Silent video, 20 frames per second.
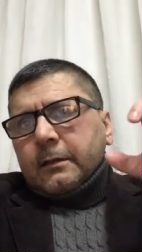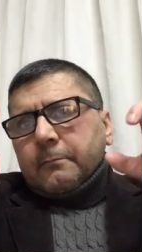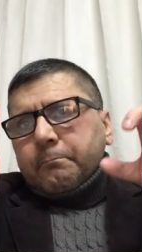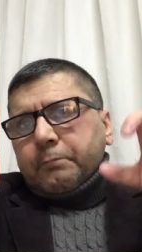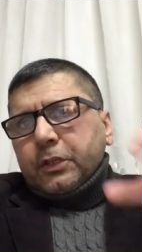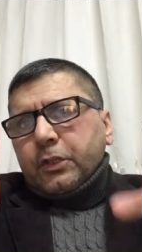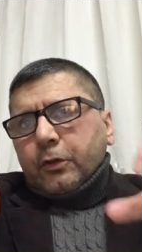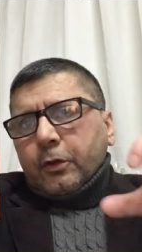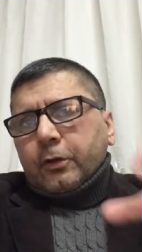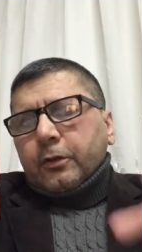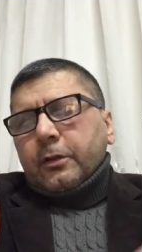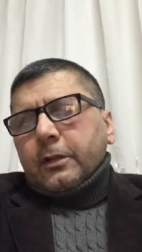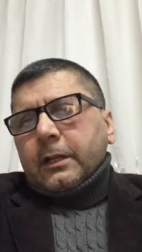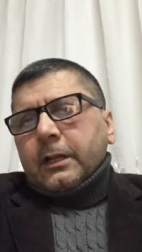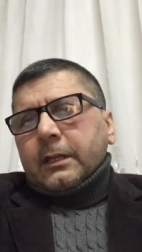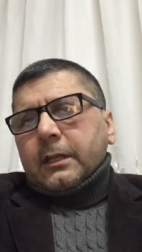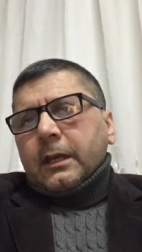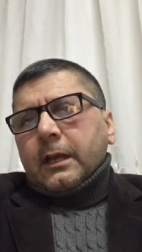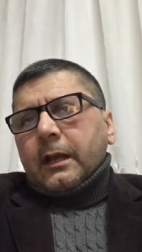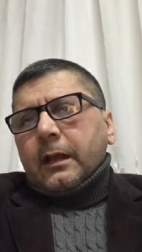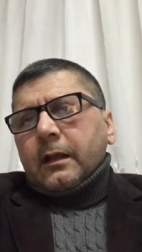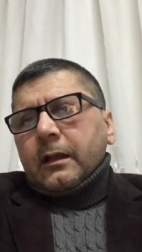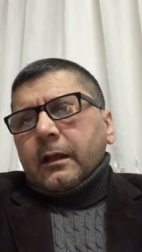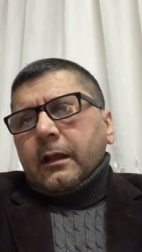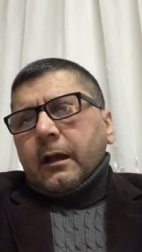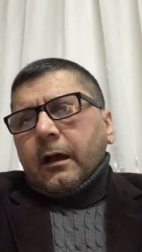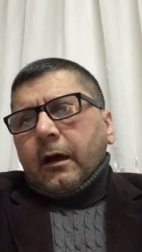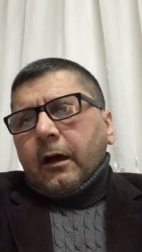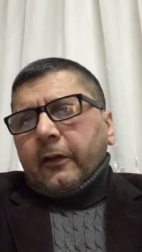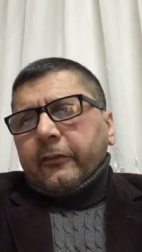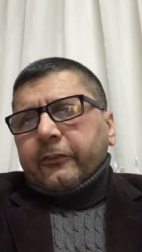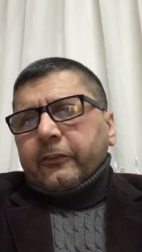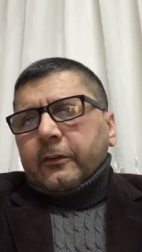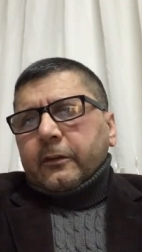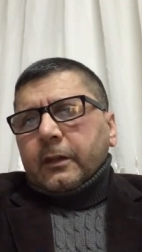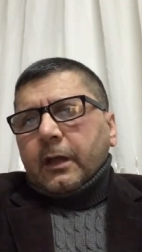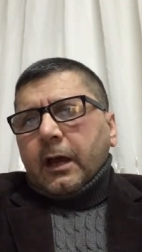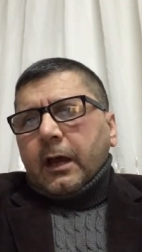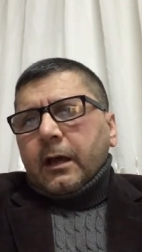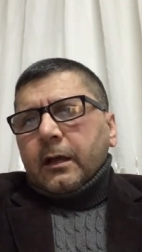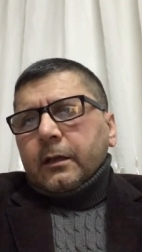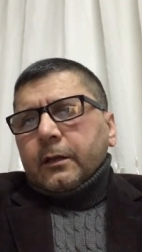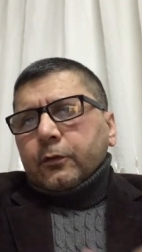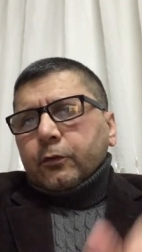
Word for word: bir yönüyle de aslında